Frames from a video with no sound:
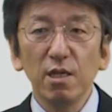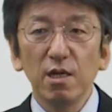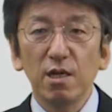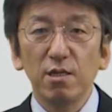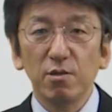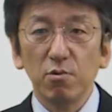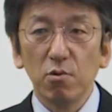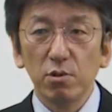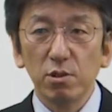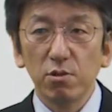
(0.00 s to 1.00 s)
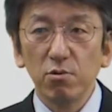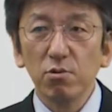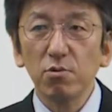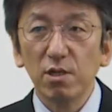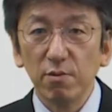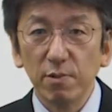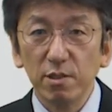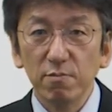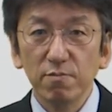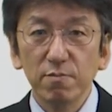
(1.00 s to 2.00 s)
アレルギーを起こすということになりま
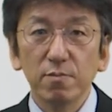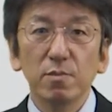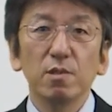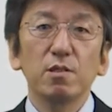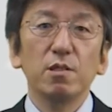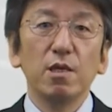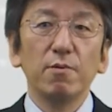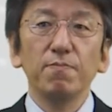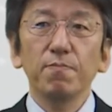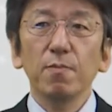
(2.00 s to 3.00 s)
す。ですね。